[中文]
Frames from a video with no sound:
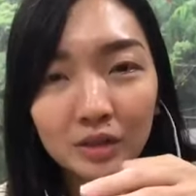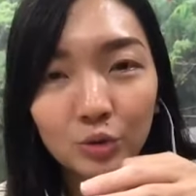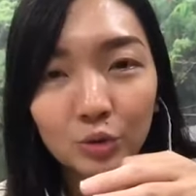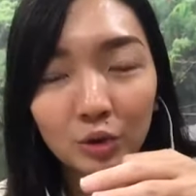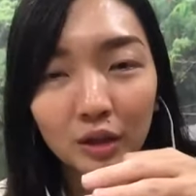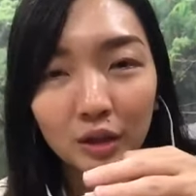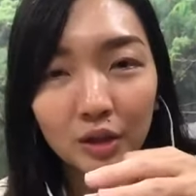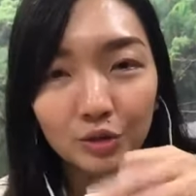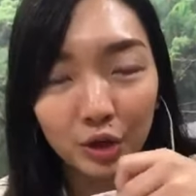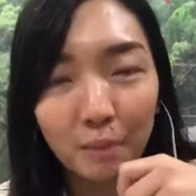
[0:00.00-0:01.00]
做那
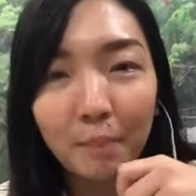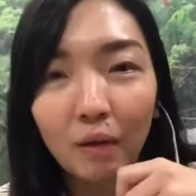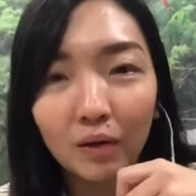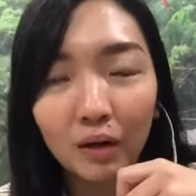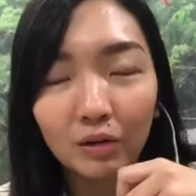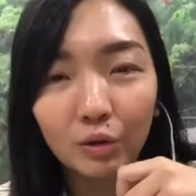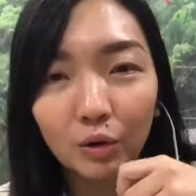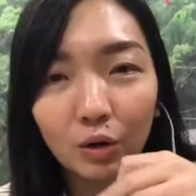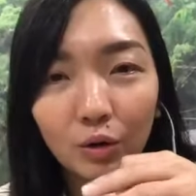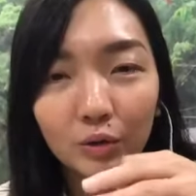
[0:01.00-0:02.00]
个血液报告了
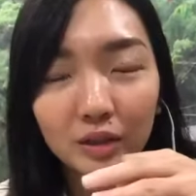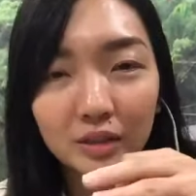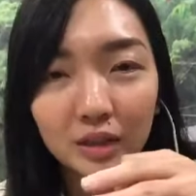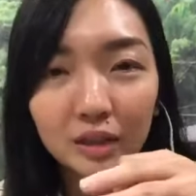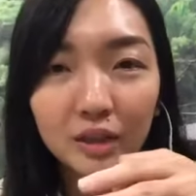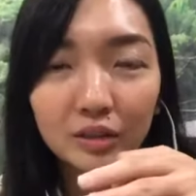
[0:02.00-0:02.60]
过后，医生可能